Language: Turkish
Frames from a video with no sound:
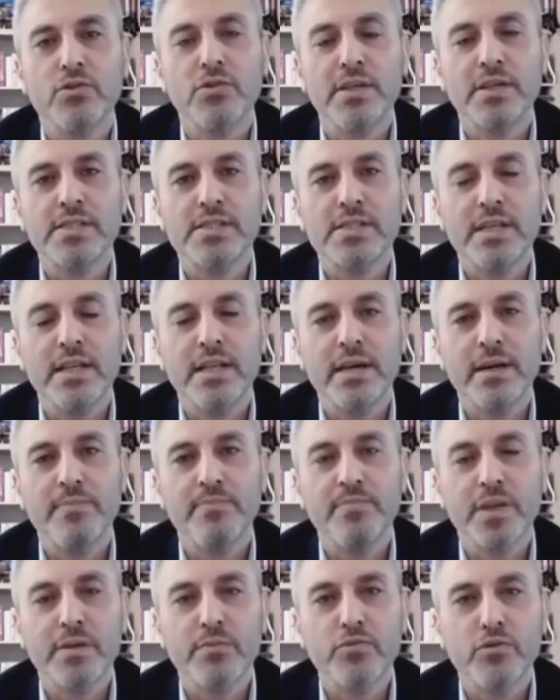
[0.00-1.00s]

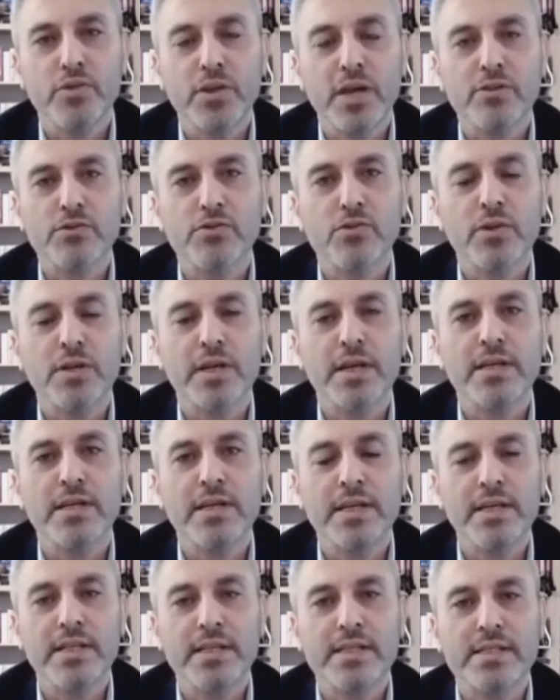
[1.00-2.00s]
Dolayısıyla e, bundan
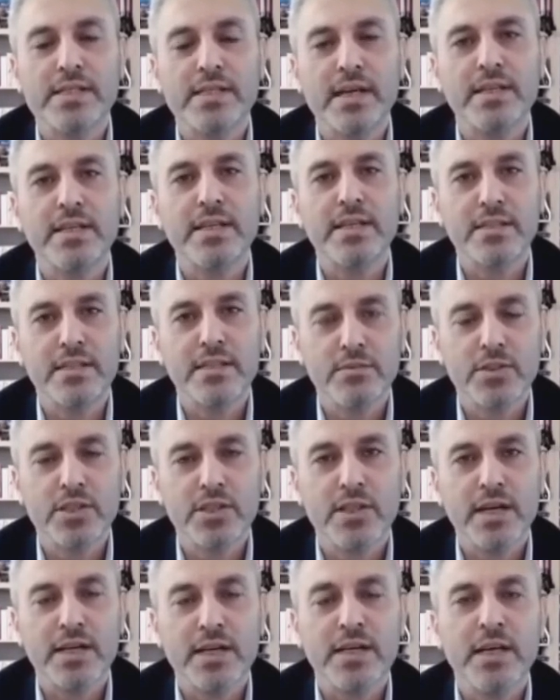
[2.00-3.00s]
sonra en azından
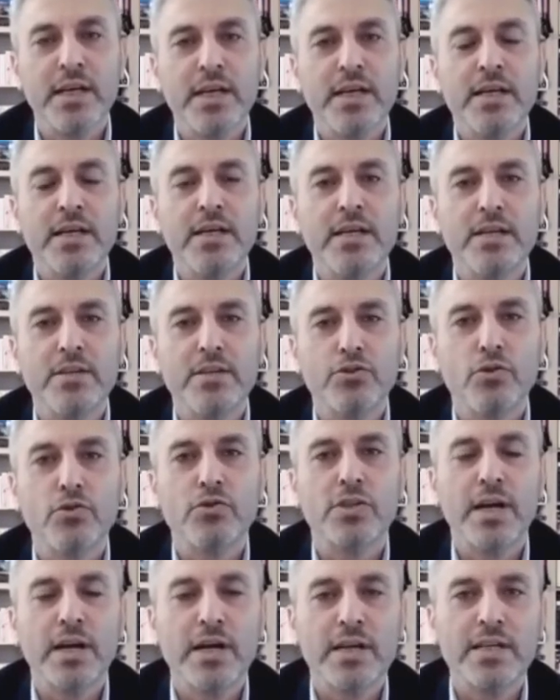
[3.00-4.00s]
yatırımcılar e,
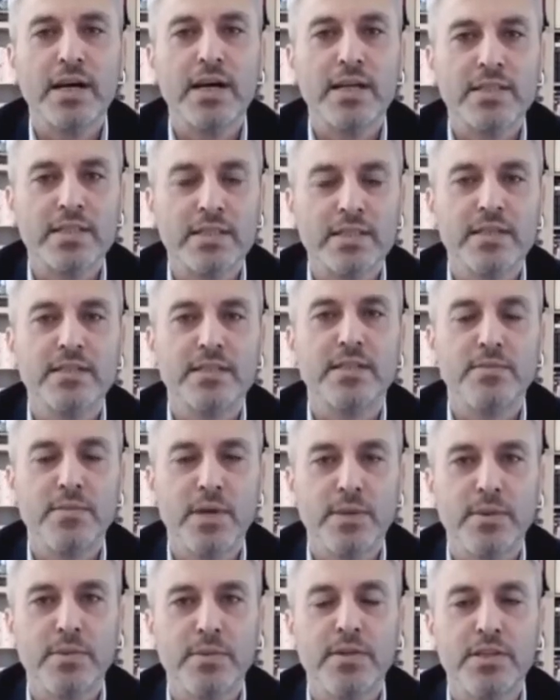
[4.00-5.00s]
çok daha rahat yatırım
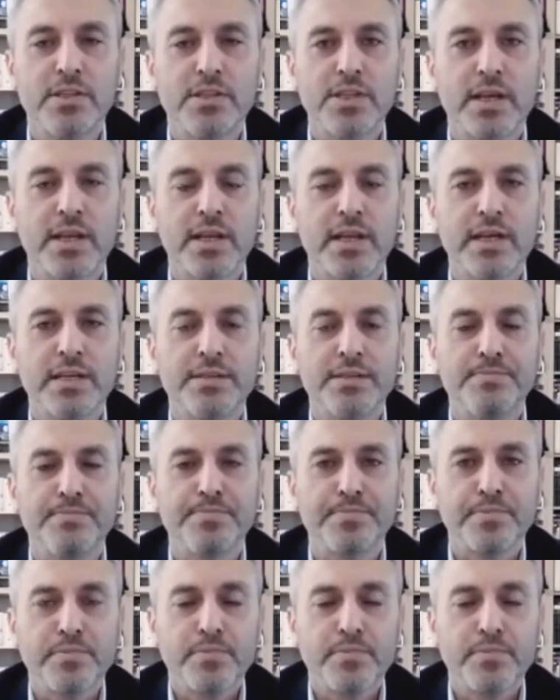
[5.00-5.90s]
yapabilecekler.